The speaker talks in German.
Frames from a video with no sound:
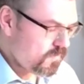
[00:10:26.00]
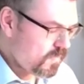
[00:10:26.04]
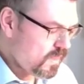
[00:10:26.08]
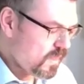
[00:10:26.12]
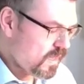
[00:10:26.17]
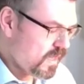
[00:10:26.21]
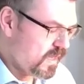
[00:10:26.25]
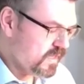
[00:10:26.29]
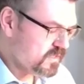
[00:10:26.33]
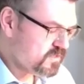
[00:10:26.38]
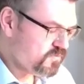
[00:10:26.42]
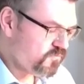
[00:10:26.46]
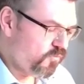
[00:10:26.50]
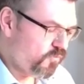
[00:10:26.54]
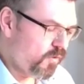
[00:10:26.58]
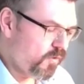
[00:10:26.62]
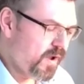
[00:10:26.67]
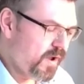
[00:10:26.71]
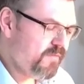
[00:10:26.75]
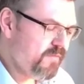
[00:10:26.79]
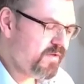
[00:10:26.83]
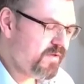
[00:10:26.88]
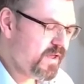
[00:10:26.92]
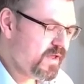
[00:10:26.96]
Jetzt
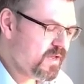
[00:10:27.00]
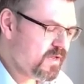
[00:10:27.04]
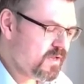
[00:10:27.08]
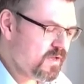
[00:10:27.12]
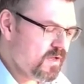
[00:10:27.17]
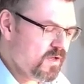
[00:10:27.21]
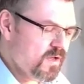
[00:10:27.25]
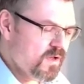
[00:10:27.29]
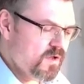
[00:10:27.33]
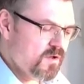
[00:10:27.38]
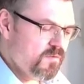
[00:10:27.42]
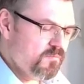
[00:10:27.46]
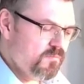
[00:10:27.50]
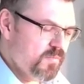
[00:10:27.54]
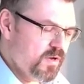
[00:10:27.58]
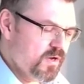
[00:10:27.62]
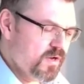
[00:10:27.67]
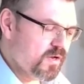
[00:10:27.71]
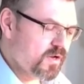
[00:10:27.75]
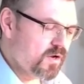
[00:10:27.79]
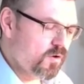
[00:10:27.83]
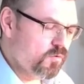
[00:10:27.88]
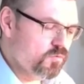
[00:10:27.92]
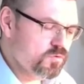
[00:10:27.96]
fahre ich weg mit
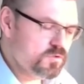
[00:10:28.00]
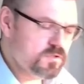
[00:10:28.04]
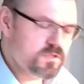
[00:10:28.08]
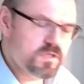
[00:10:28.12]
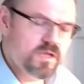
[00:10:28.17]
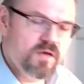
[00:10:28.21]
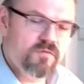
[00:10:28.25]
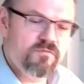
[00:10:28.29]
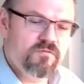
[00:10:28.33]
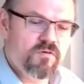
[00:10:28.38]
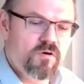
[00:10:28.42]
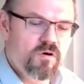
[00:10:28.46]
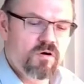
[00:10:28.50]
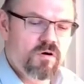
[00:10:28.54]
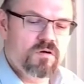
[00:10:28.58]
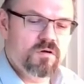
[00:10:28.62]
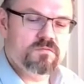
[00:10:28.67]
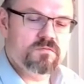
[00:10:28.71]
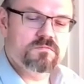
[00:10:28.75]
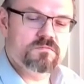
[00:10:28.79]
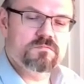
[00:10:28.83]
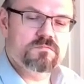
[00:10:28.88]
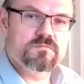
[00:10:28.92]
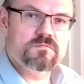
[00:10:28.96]
einem großen RV.
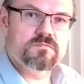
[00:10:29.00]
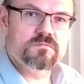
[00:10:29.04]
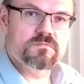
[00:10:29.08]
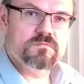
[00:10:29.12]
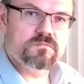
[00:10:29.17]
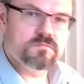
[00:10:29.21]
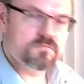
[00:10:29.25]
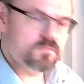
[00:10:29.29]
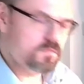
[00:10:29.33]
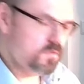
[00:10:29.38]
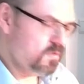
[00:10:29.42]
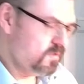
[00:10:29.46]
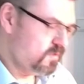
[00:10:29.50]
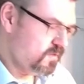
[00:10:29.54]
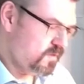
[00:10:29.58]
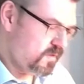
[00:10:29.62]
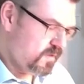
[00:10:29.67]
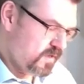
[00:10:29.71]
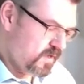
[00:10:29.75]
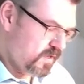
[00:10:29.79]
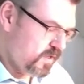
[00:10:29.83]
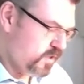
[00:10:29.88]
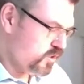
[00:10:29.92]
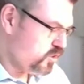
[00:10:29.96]

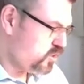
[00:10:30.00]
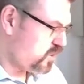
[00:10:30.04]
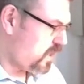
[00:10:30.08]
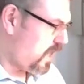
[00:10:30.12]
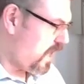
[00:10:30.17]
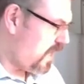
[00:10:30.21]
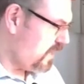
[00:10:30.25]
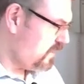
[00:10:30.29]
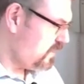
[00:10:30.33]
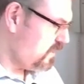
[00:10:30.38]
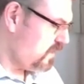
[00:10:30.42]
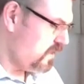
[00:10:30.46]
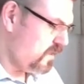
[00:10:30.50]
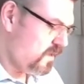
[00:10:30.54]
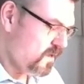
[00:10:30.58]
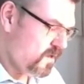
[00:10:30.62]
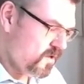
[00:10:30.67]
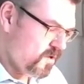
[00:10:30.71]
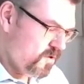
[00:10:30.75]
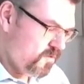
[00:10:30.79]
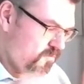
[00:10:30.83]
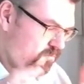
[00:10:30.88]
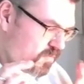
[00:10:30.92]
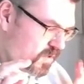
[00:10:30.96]
Ich starte
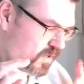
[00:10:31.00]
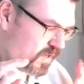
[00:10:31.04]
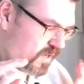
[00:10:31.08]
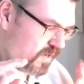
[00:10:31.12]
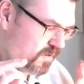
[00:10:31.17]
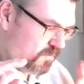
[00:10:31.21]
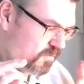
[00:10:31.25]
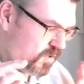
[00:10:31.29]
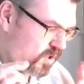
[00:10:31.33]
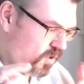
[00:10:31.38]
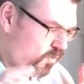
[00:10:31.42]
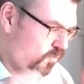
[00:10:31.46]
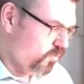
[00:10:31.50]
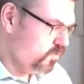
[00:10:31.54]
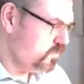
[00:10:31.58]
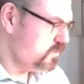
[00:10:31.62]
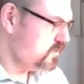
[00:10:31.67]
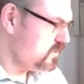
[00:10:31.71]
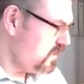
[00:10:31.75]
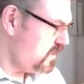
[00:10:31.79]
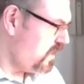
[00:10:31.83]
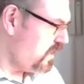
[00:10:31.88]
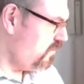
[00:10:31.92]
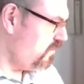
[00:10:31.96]
mit einem
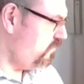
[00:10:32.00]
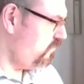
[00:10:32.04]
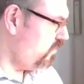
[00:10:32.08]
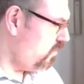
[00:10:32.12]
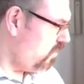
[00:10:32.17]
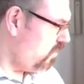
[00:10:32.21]
großen RV.